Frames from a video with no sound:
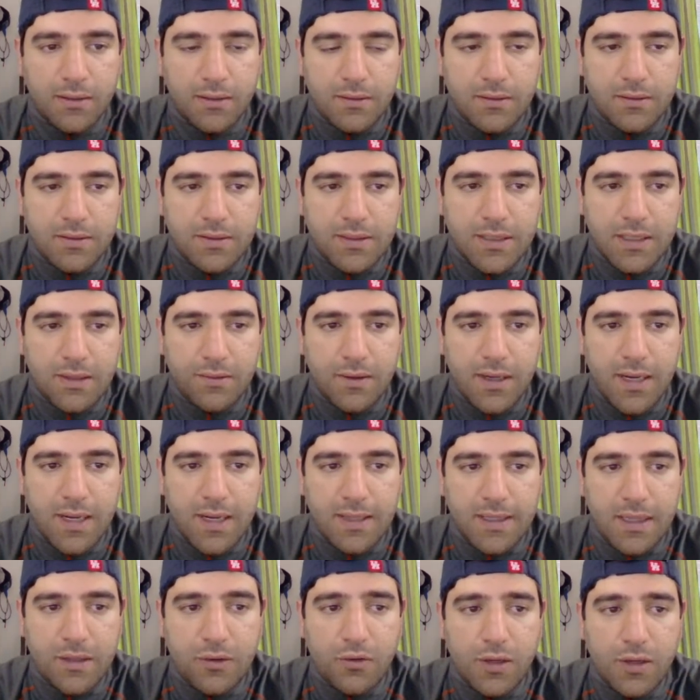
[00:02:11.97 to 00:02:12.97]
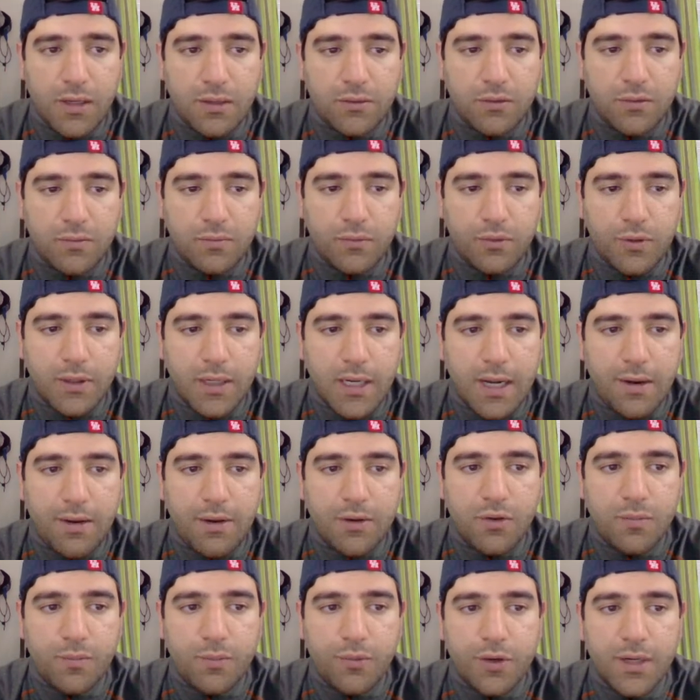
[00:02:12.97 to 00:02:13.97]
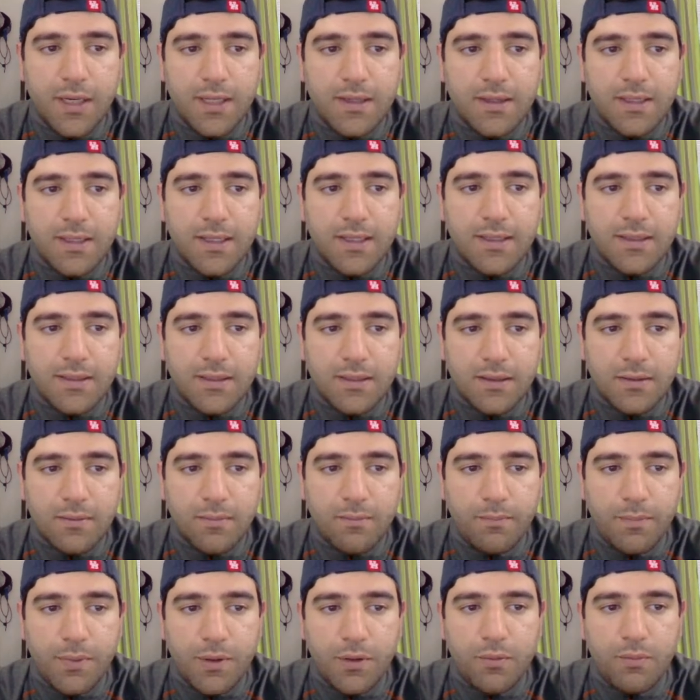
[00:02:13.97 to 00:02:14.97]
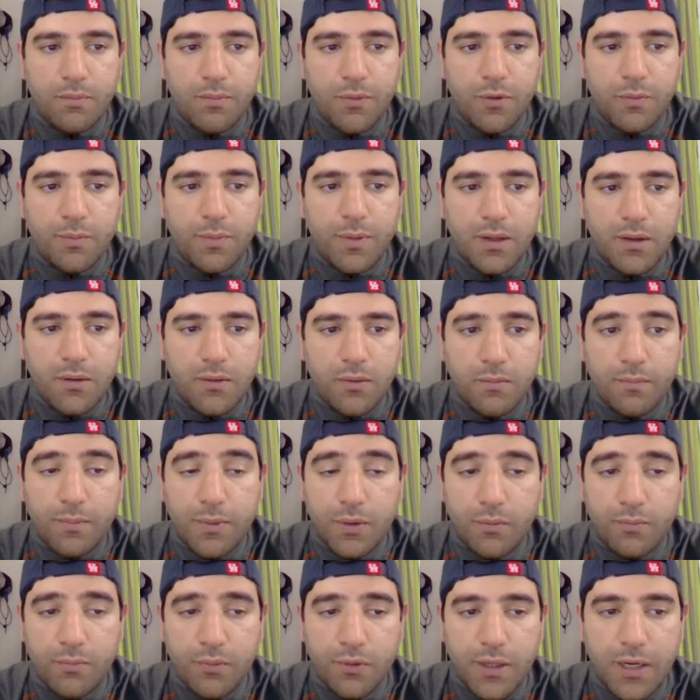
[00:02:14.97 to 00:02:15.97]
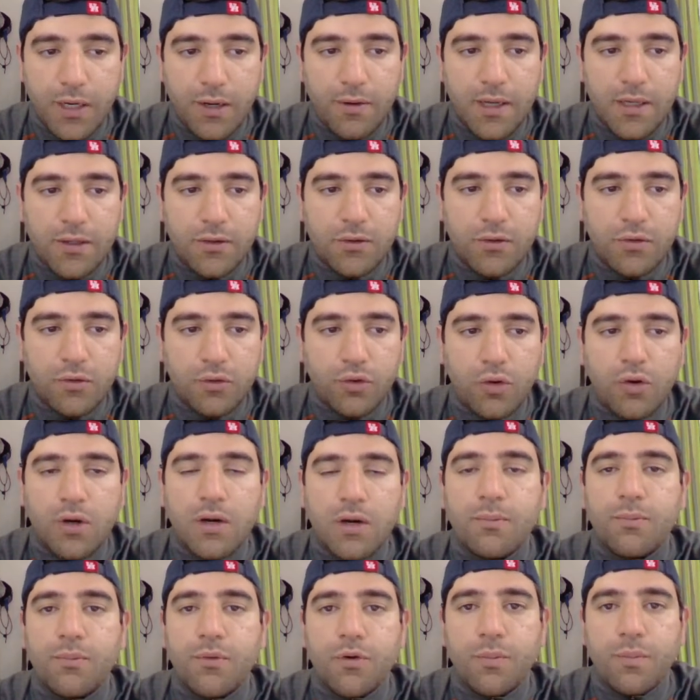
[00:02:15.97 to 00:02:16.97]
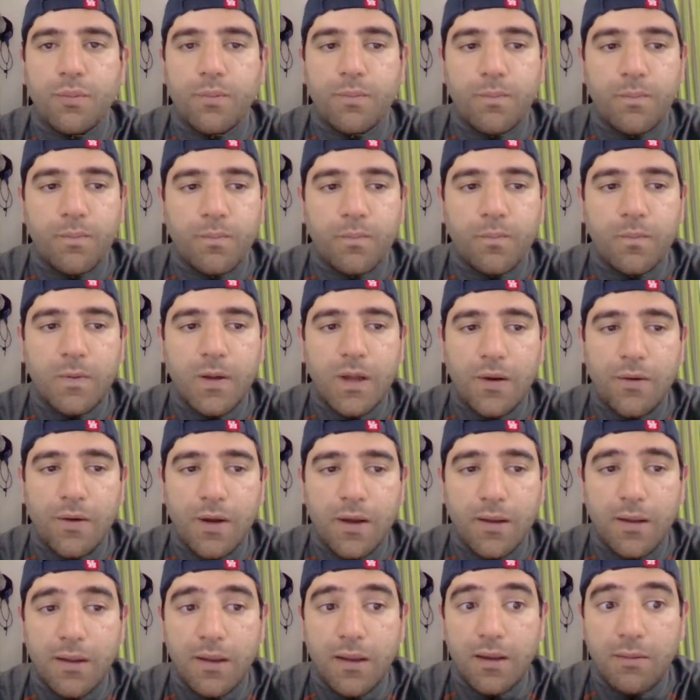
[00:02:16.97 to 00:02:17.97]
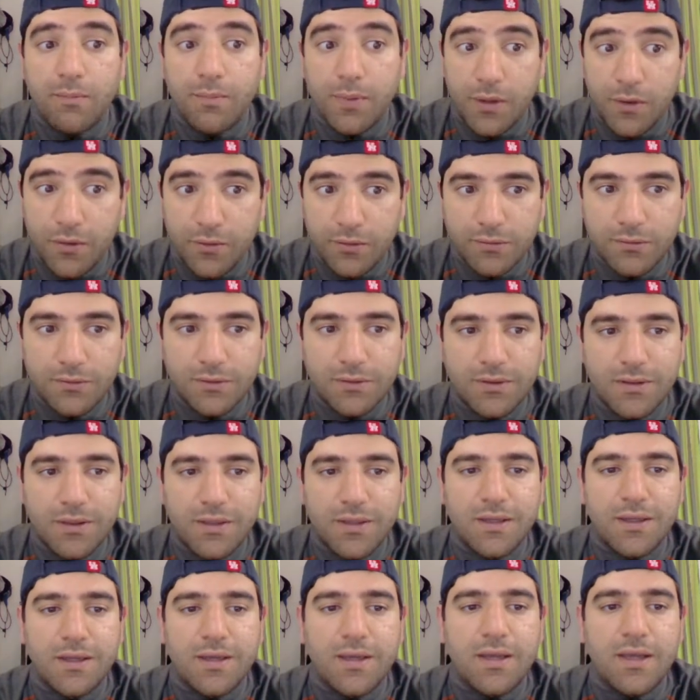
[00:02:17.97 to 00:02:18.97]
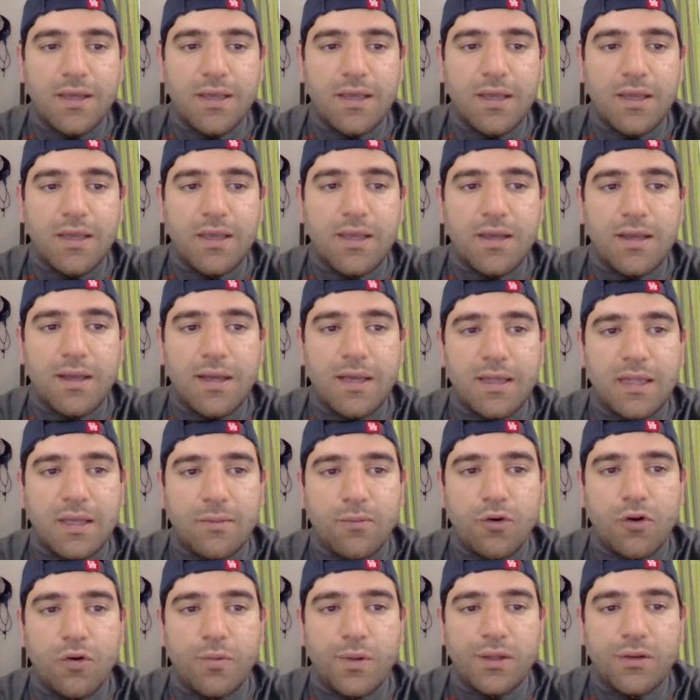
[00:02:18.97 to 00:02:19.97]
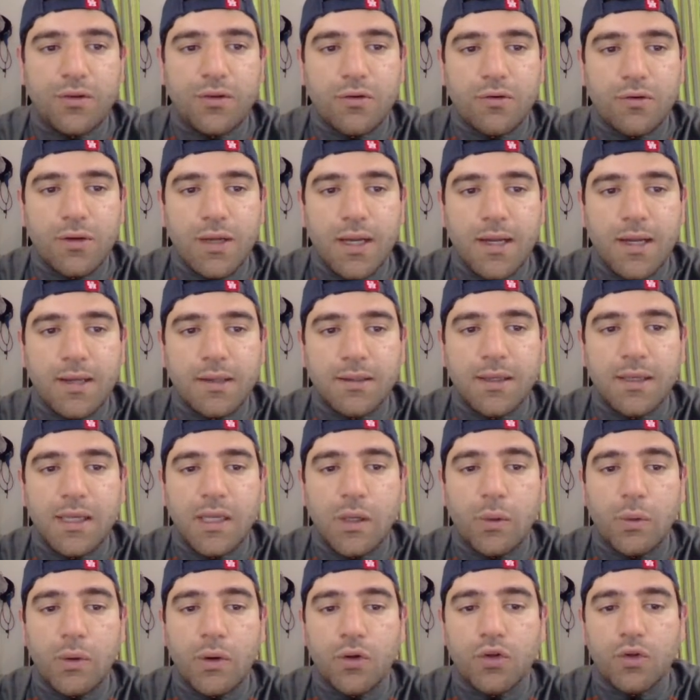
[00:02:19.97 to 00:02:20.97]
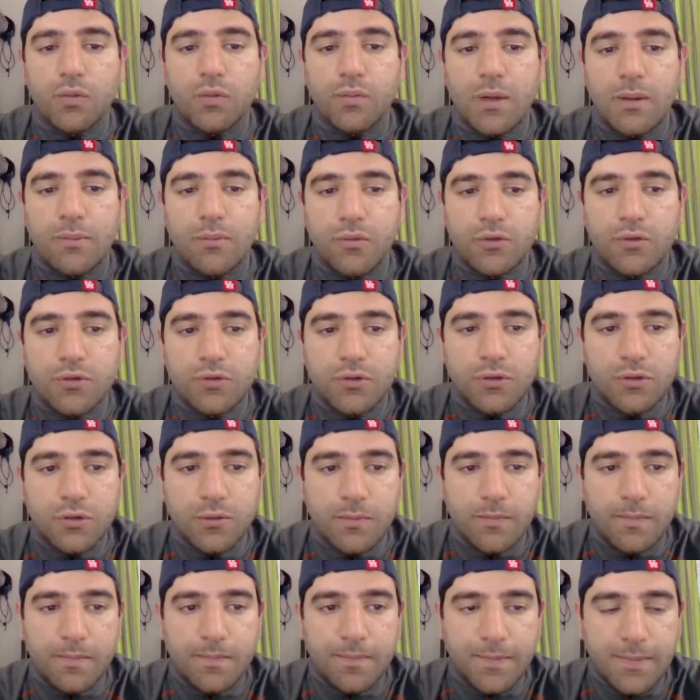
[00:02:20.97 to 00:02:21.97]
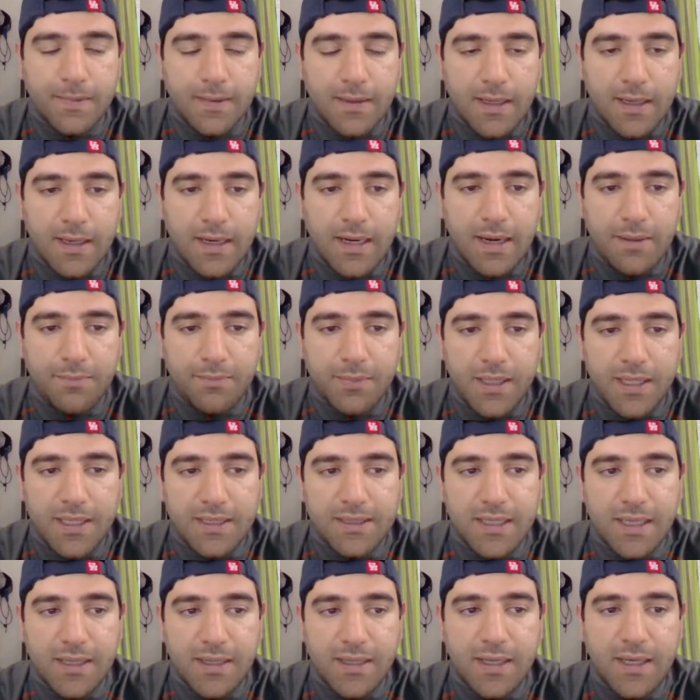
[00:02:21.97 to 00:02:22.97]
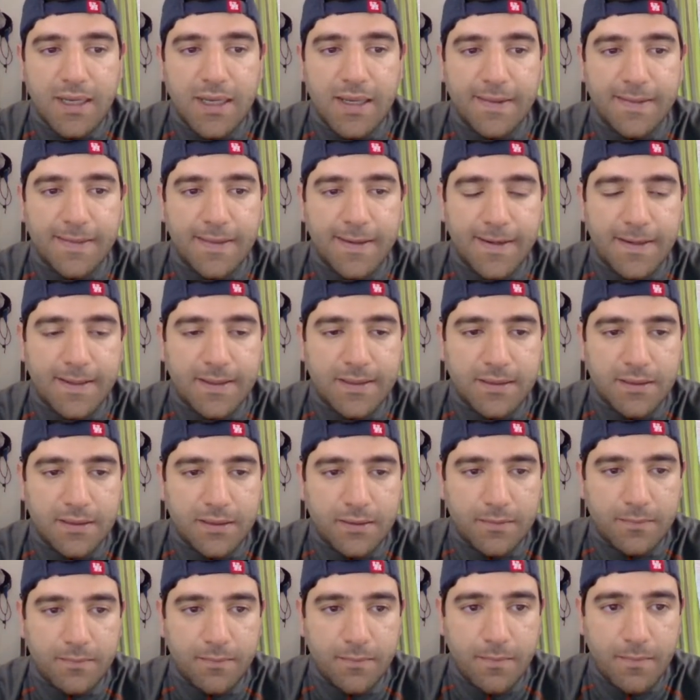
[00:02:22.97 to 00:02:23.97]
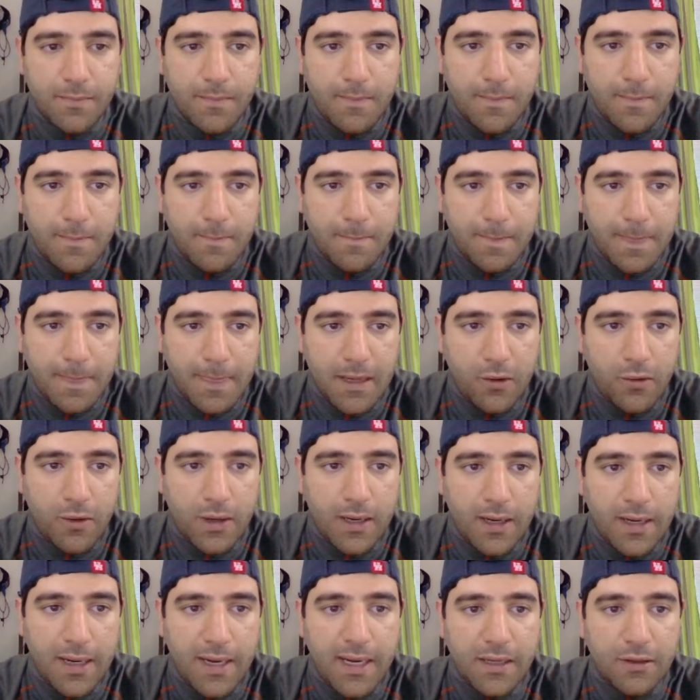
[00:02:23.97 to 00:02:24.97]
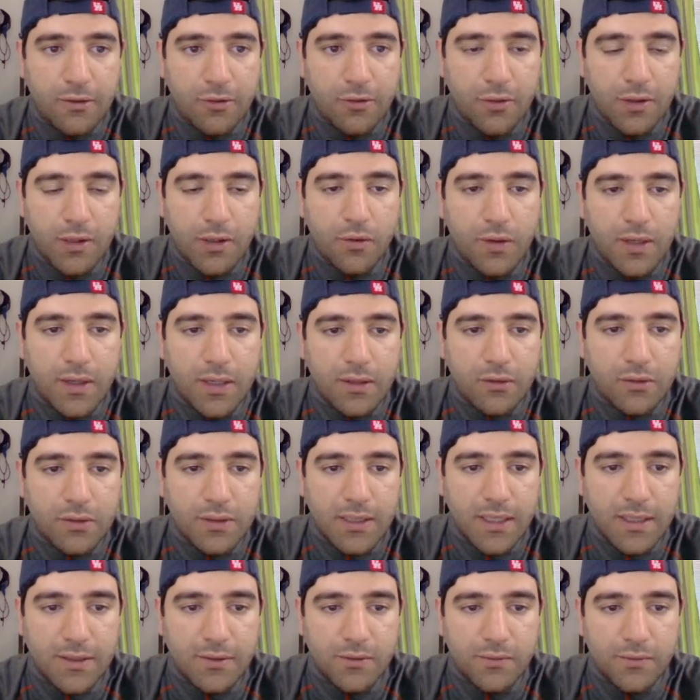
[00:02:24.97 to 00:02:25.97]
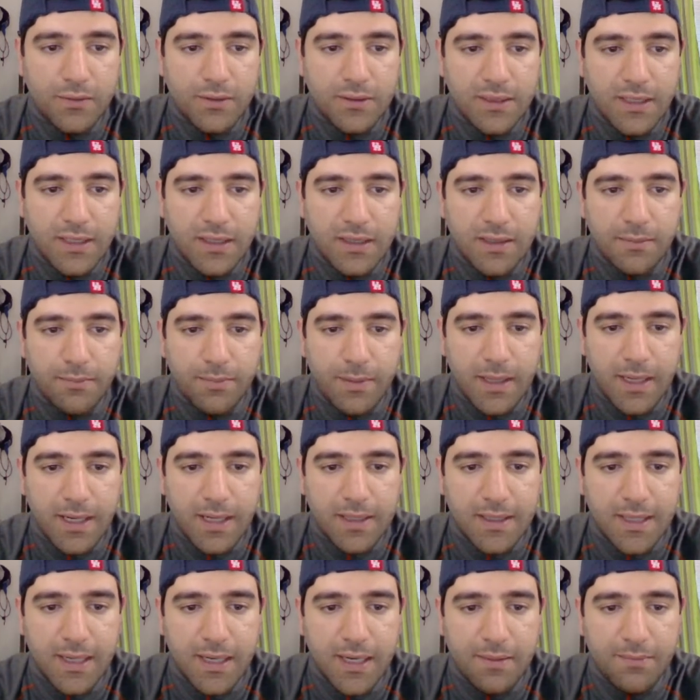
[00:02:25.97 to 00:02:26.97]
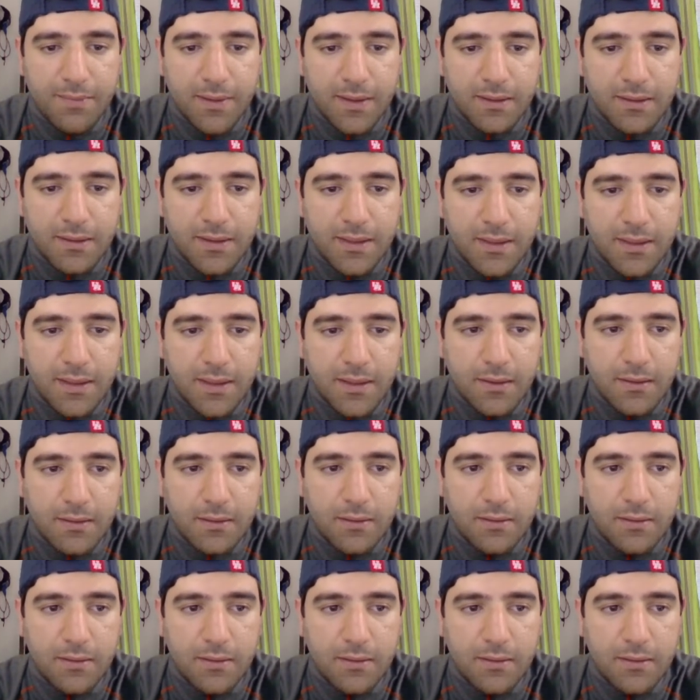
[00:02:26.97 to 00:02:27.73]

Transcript: se ve ganadora, ¿no? Porque caballo por G3, peón por peón, peón por caballo, torre por eh, peón y estamos comiendo con jaque y luego tomamos la pieza de E3. Ahora, esto creo que no será suficiente para ganar la partida